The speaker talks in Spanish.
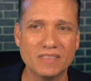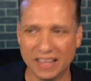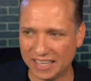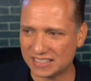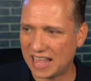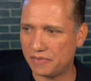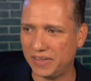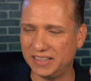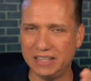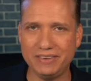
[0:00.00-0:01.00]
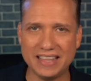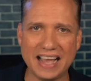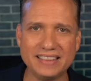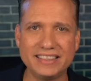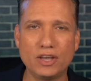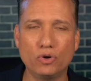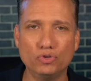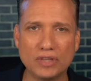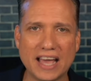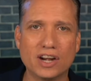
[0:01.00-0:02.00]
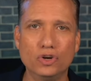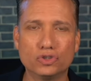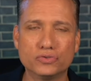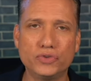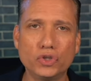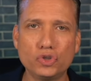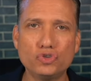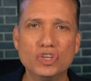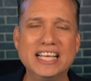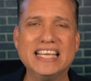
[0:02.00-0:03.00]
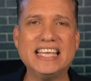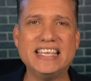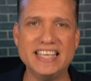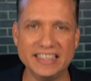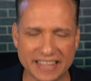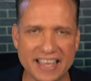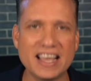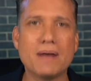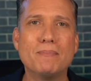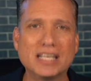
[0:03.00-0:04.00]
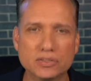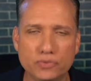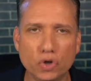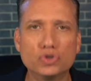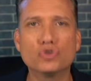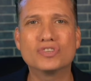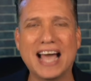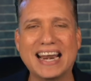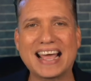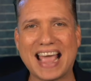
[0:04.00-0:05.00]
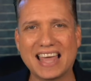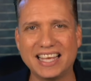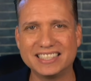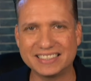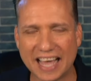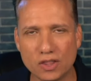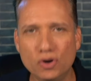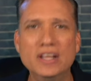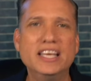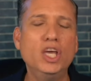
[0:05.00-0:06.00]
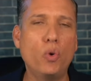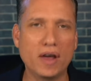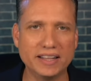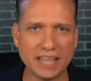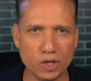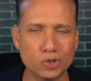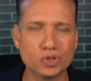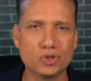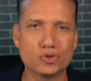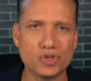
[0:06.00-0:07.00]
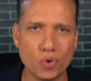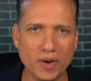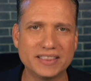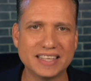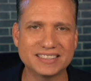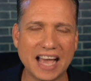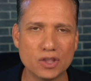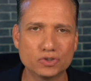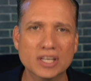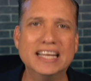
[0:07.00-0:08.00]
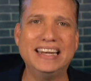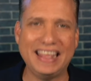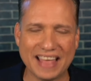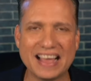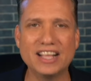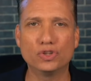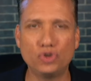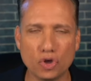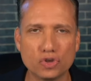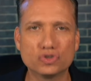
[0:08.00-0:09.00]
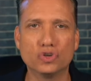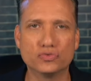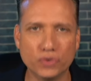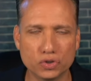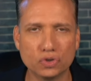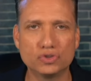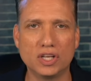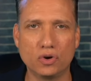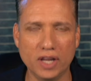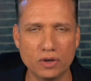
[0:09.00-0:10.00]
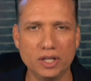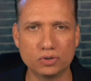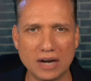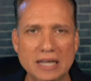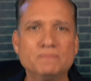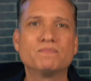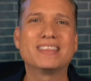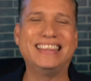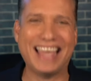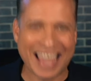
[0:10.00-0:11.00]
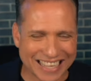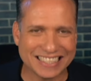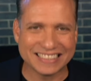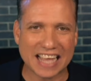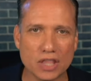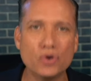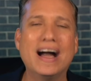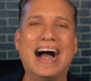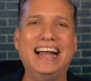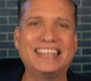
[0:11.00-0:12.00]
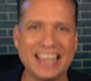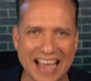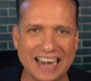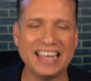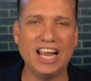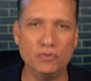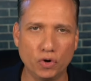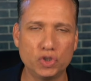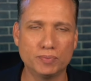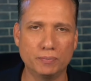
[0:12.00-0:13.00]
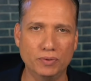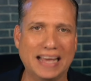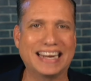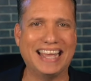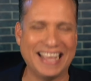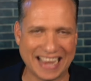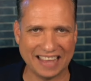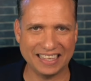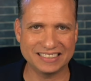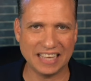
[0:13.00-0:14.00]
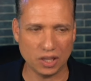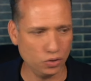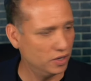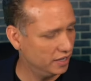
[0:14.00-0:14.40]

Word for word: Es la efectividad de contar los votos y quien tenga más votos gana cada estado y 48 de los 50 estados le dan todos los votos del colegio electoral de ese estado al que gane el voto popular en cada estado.